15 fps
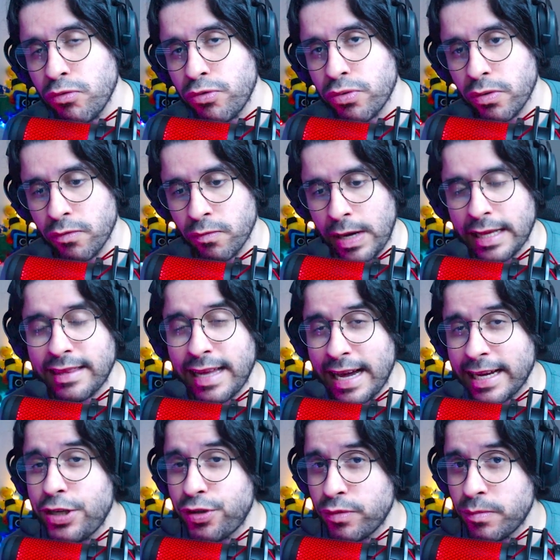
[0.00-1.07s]
um ataque de
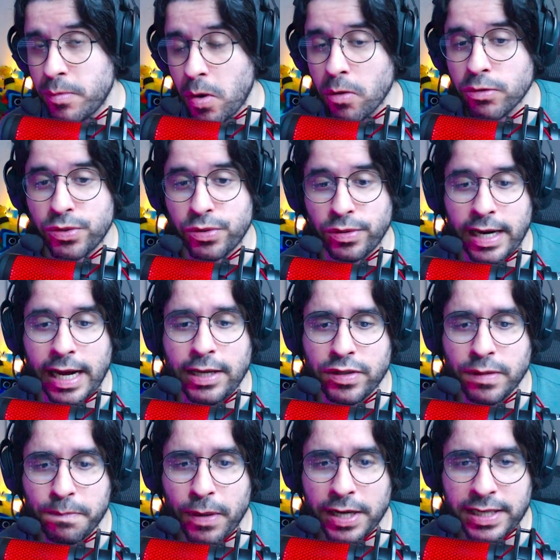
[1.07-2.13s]
um monstro, né? Isso
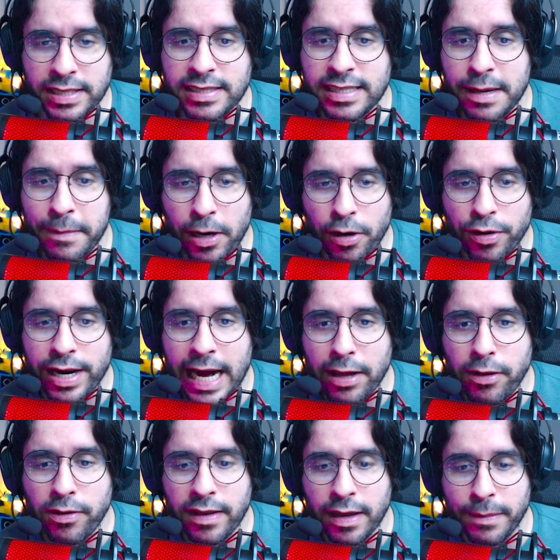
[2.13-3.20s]
pode ser melhorado
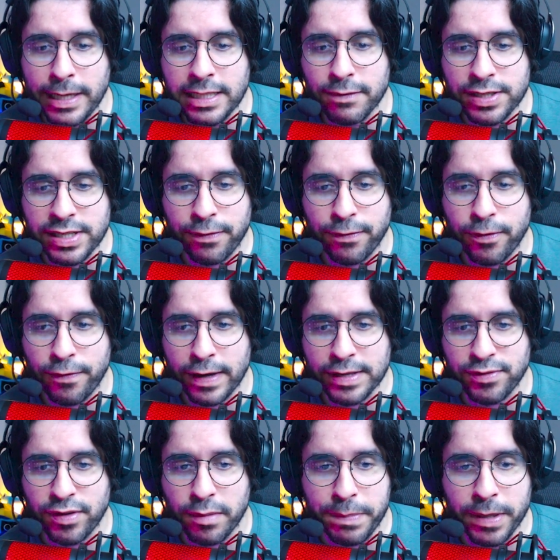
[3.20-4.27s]
também se você for fazer um
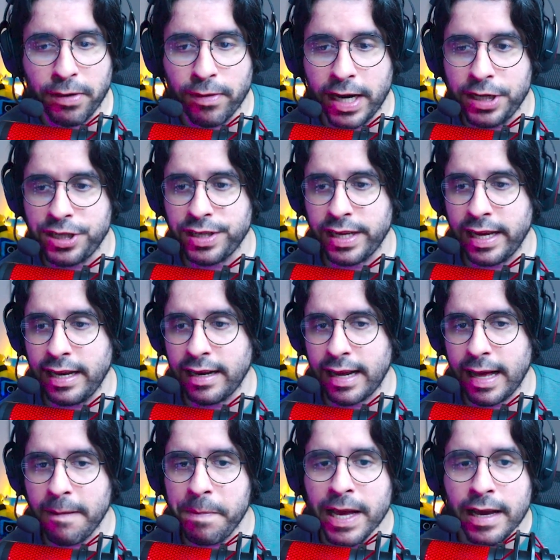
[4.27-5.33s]
upgrade nele, né?
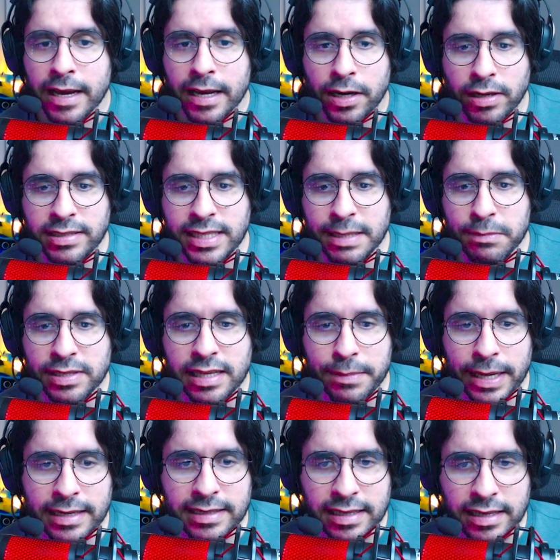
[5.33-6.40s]
Nós temos também esse
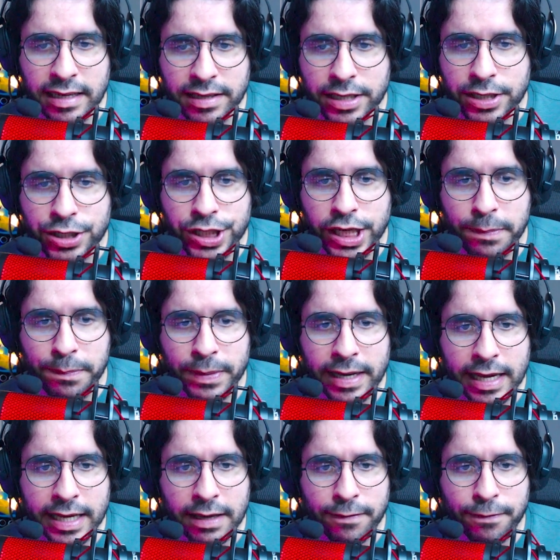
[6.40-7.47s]
leadership, né, que
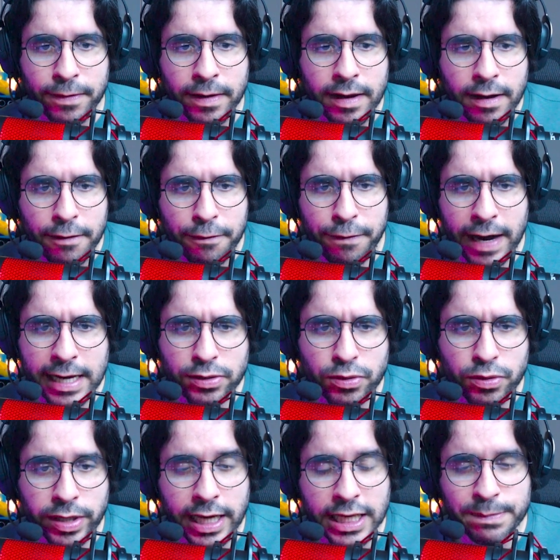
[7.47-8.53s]
faz com que
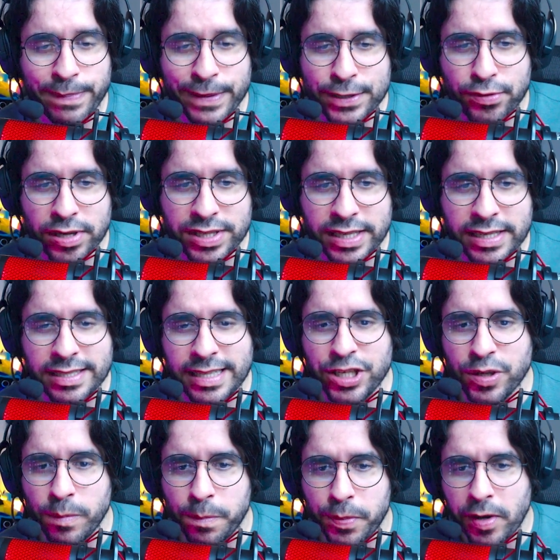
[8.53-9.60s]
as pessoas que estejam
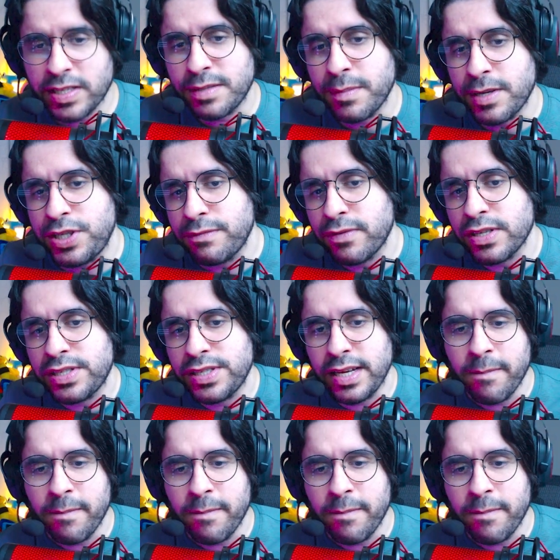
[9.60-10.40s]
próximas de você